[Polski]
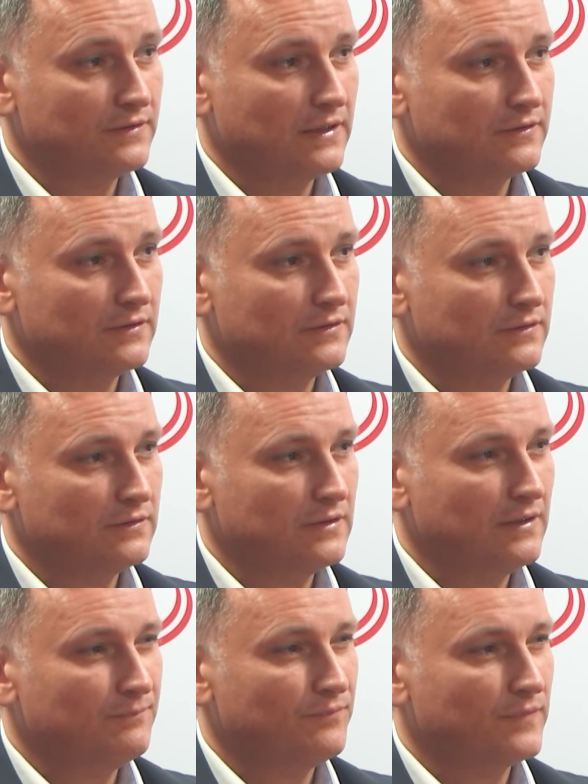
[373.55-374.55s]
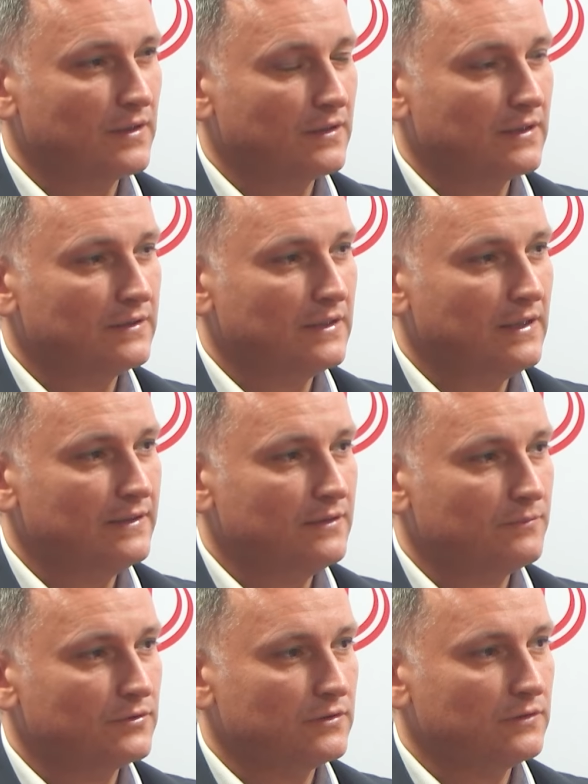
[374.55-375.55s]
Także to tam
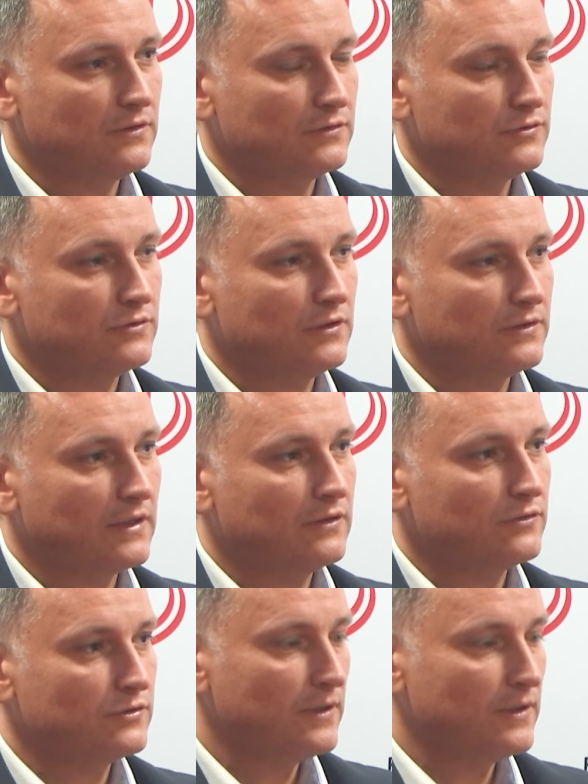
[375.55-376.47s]
generalnie może dochodzić do tego,